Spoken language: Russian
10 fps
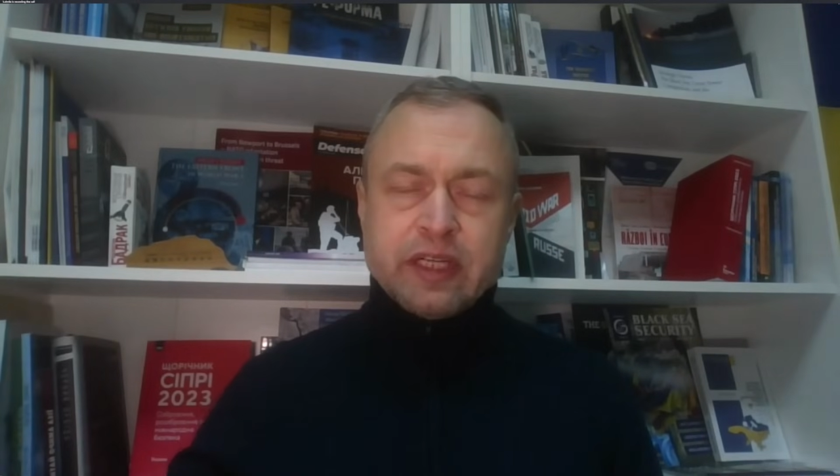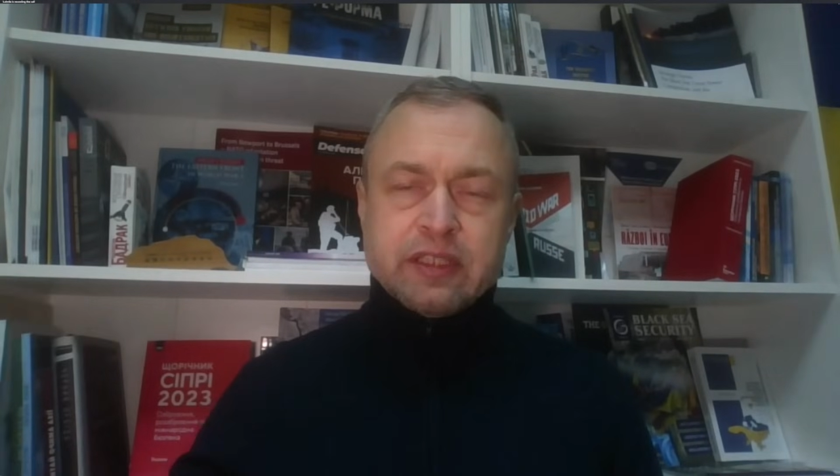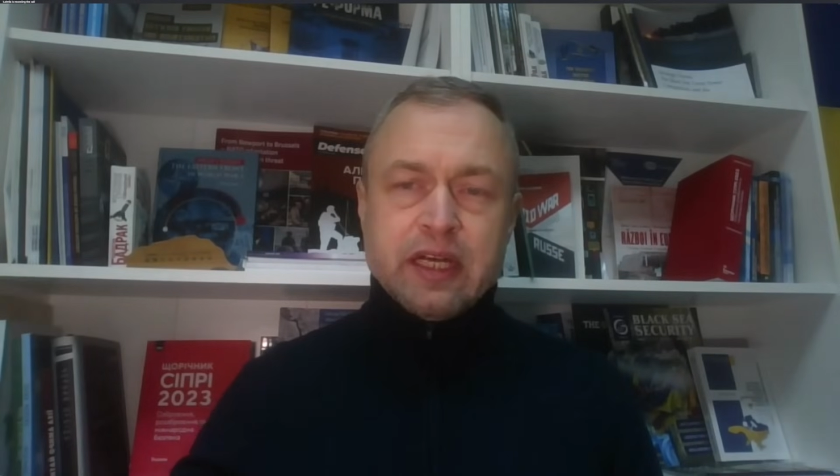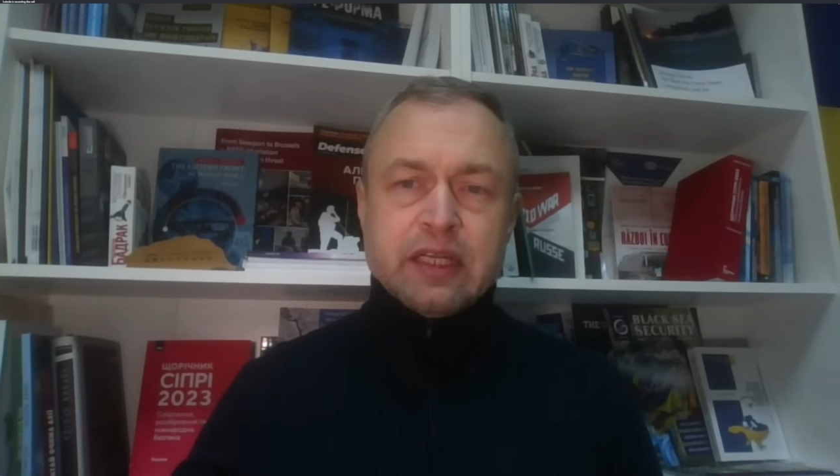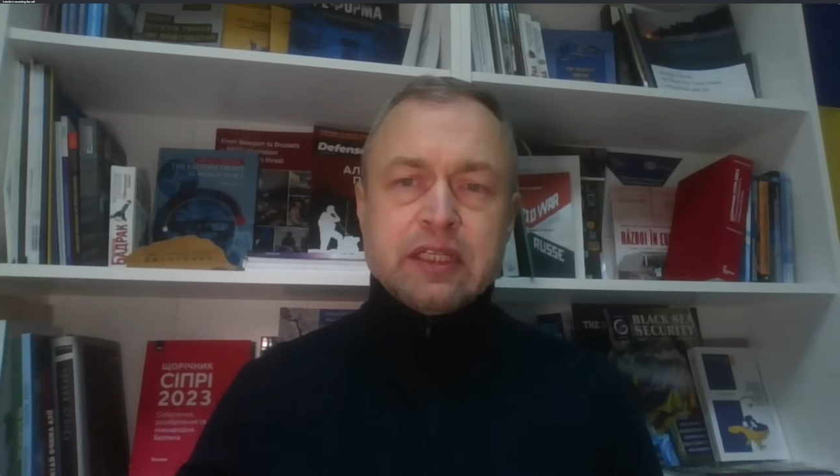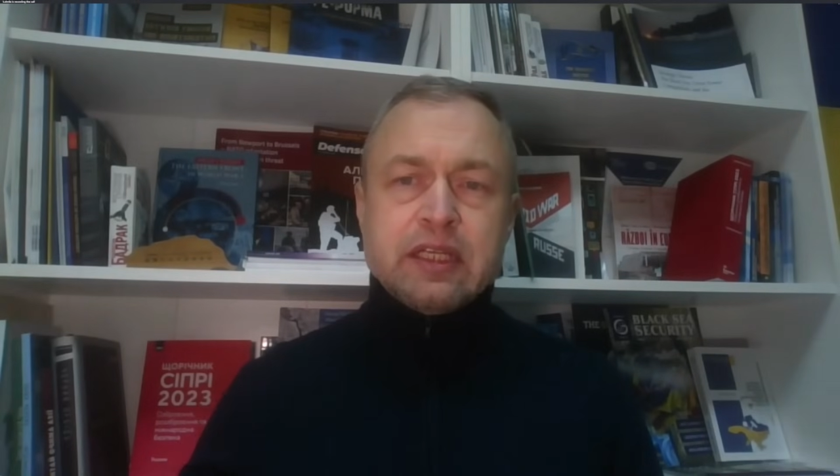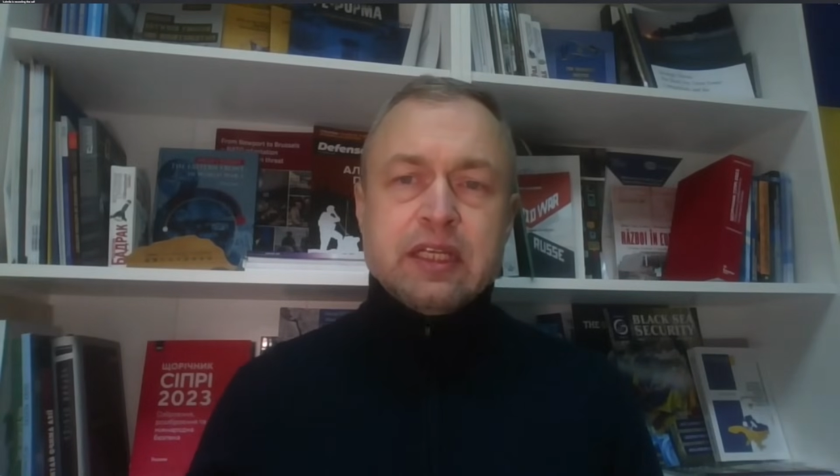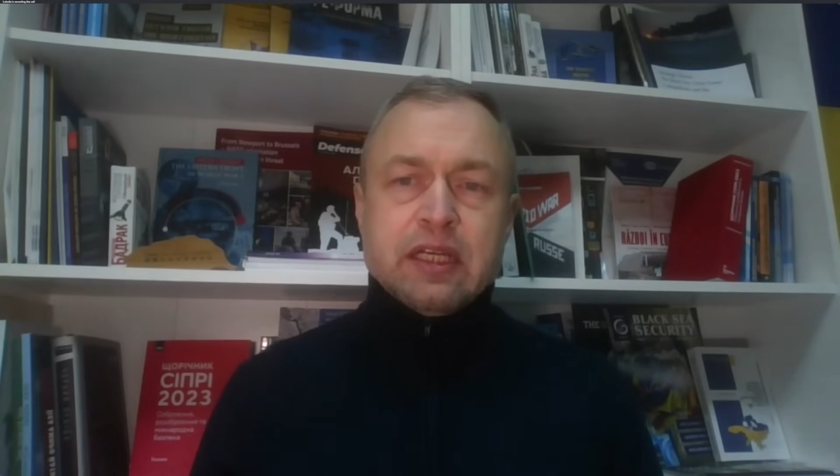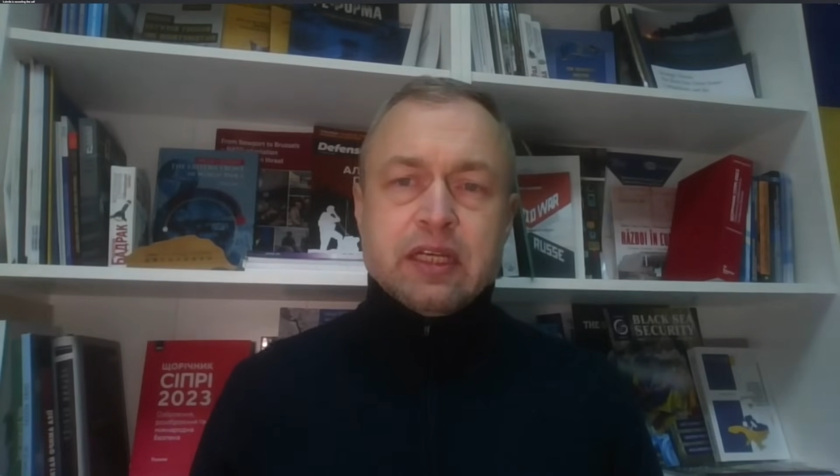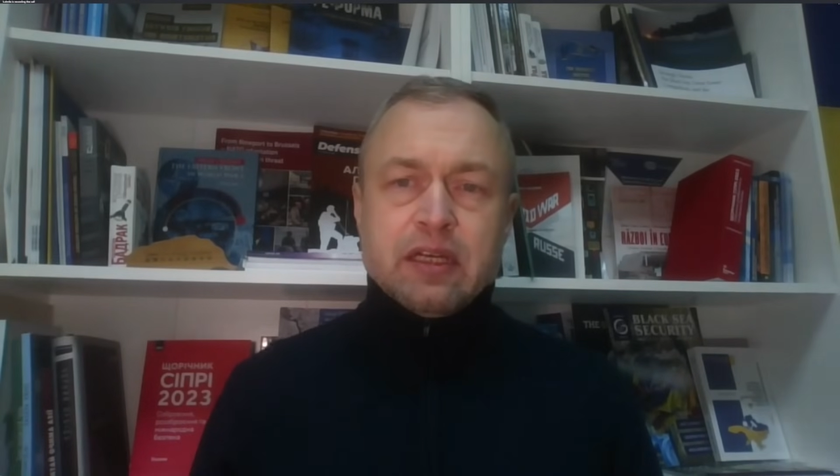когда
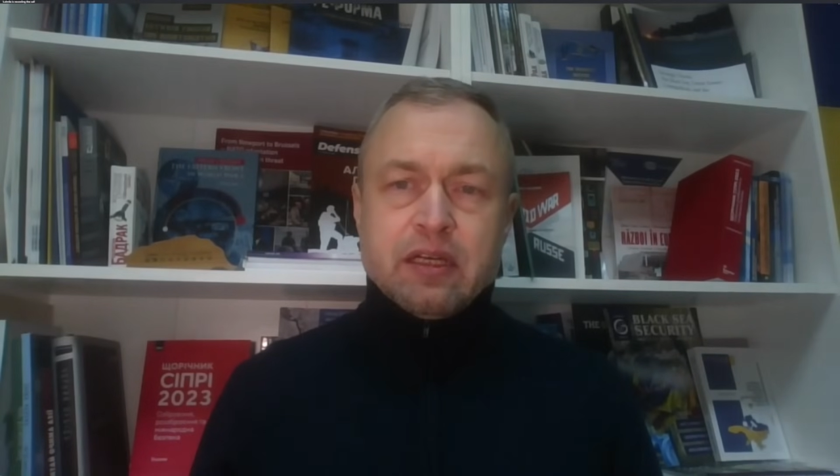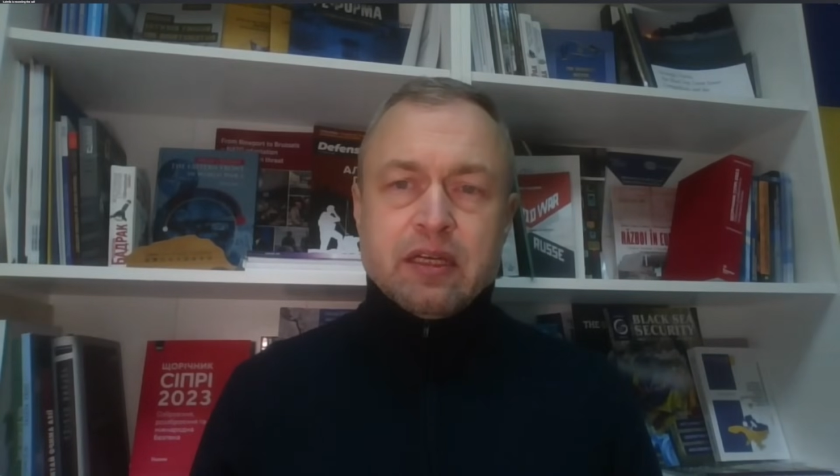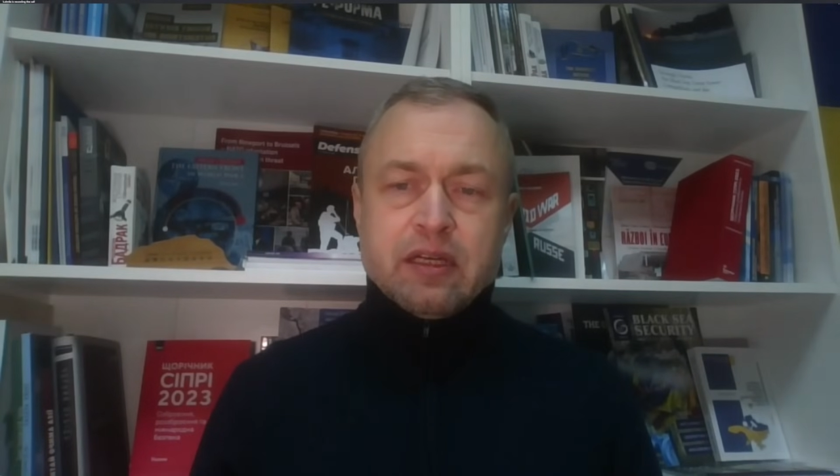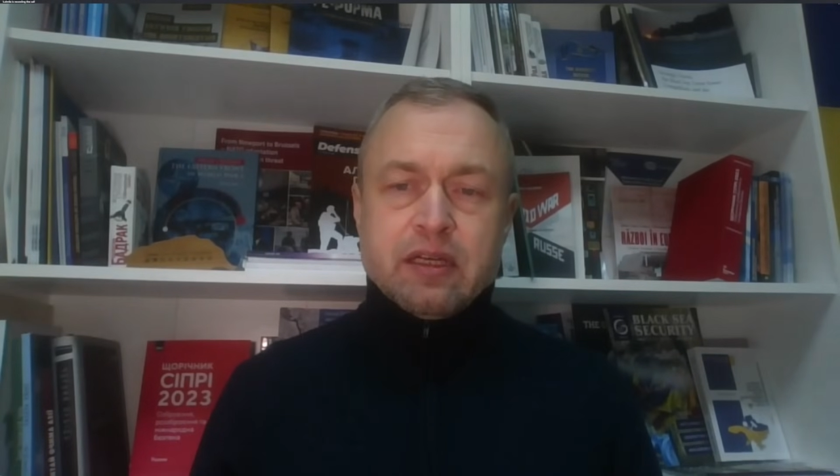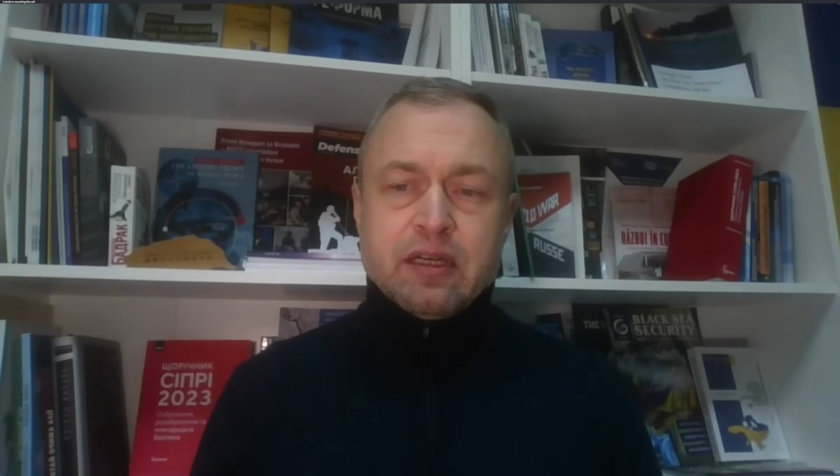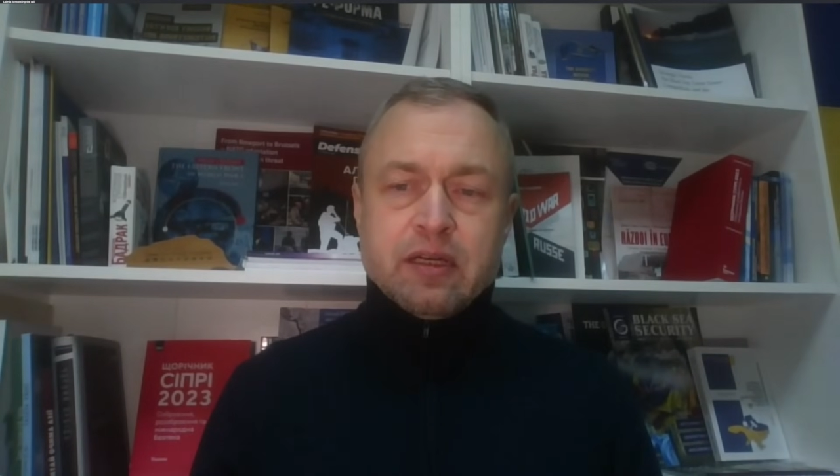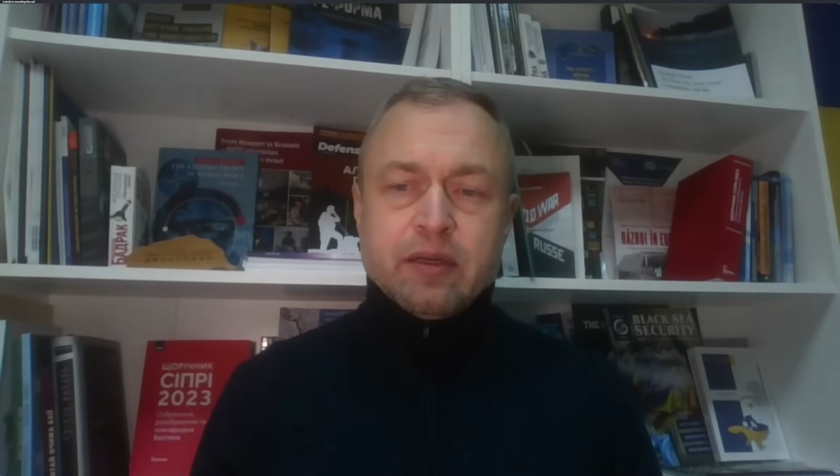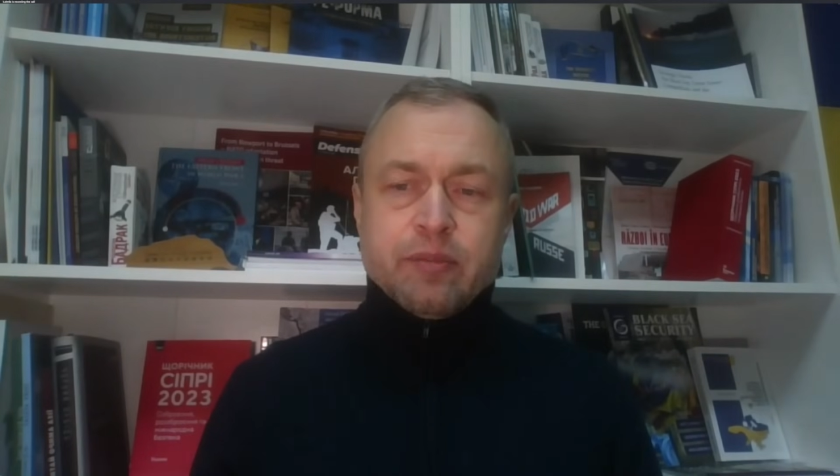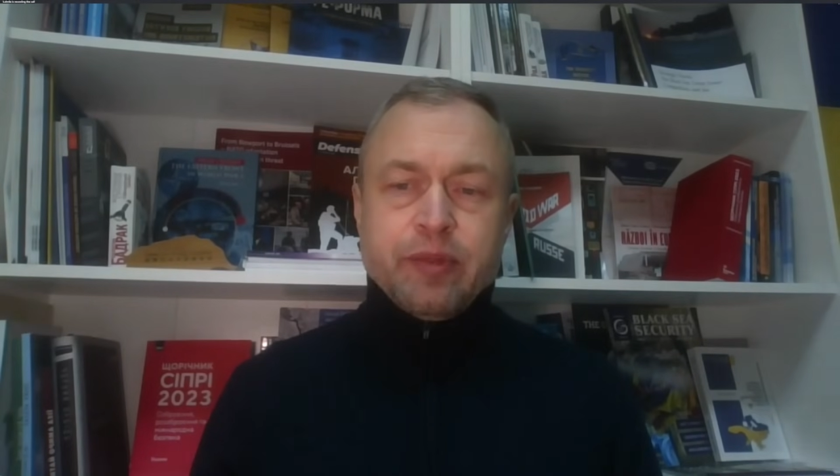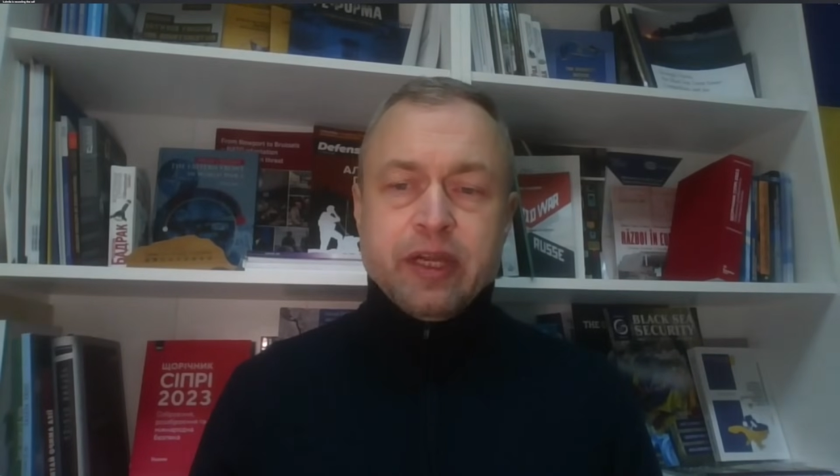э,